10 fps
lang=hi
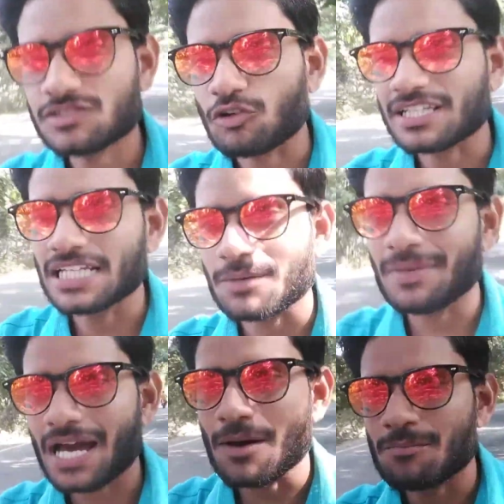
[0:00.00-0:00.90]
थोड़ी देर में
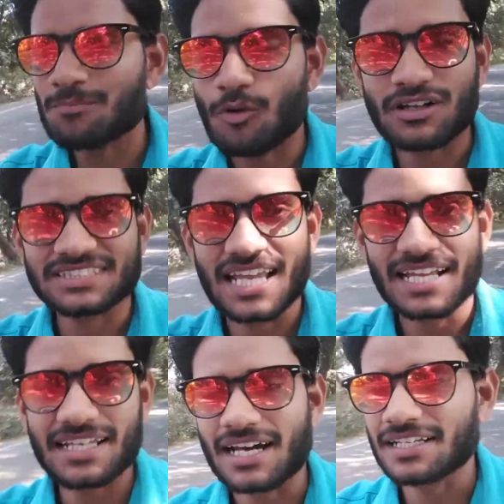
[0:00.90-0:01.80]
हम पहुंच
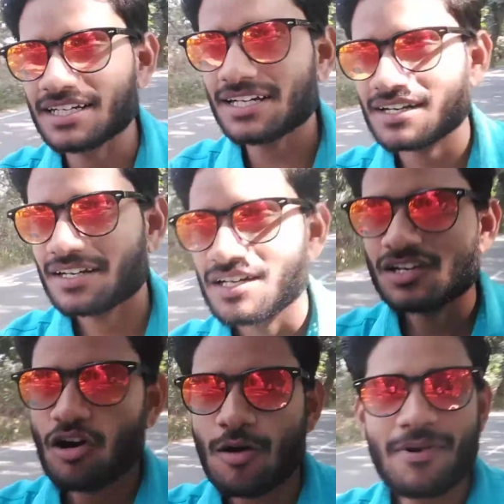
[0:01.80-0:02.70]
जाएंगे नानीगढ़
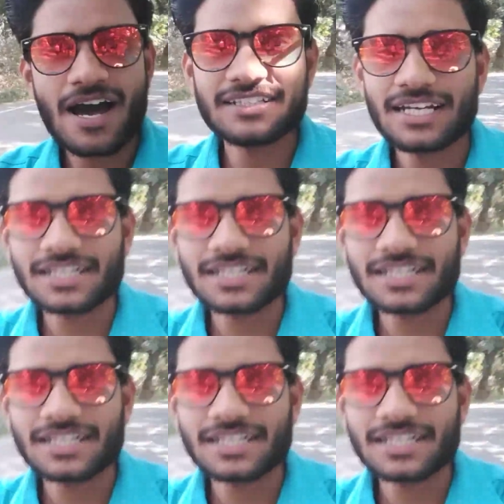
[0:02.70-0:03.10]
और वहाँ जाके